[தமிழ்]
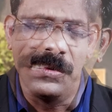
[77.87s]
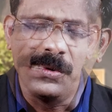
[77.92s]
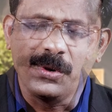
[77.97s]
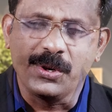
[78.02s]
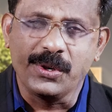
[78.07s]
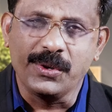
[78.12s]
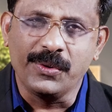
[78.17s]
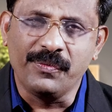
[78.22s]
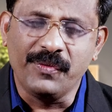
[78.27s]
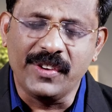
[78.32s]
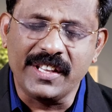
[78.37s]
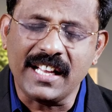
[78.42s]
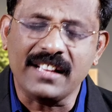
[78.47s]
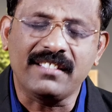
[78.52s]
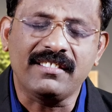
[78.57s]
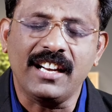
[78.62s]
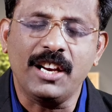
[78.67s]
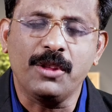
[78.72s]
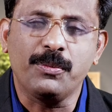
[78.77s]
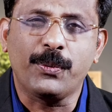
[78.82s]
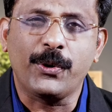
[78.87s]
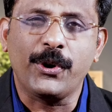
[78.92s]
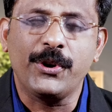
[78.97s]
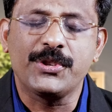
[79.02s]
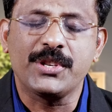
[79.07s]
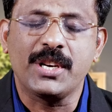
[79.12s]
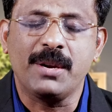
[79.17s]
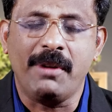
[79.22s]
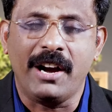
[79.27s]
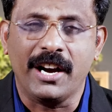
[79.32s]
ஒரு விதத்தில் அது
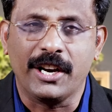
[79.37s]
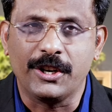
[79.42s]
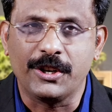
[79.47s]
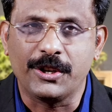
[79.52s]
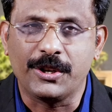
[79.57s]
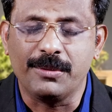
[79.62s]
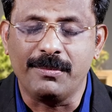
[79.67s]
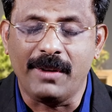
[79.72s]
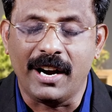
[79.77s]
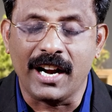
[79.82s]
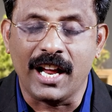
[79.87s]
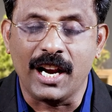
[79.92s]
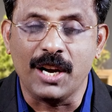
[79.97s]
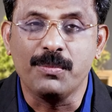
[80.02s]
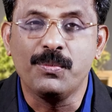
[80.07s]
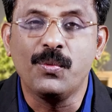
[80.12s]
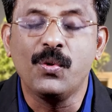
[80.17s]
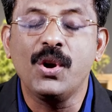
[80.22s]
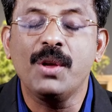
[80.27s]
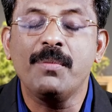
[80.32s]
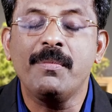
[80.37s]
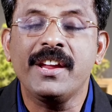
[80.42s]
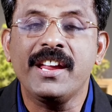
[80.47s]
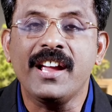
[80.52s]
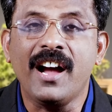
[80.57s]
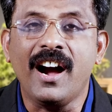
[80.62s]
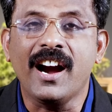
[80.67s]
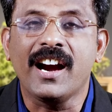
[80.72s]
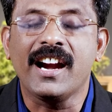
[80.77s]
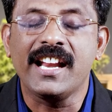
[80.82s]
பிரயோஜனமாக இருக்கும் ஆனால்
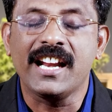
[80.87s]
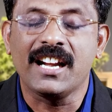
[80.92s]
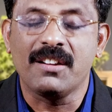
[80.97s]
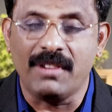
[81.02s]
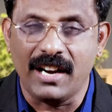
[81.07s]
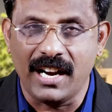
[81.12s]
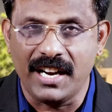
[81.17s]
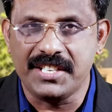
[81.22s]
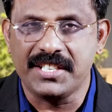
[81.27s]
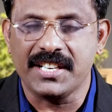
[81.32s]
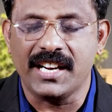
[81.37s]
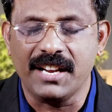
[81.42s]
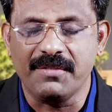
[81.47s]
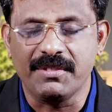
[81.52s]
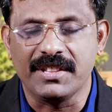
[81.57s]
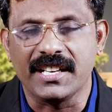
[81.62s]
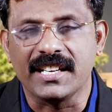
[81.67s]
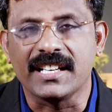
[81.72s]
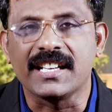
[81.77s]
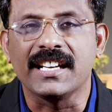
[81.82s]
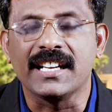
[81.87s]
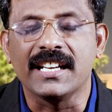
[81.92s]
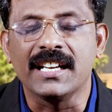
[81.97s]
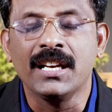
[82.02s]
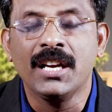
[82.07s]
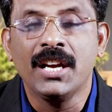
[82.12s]
முழுமையாக நீங்கள் வளர்ச்சி அடைவதற்கு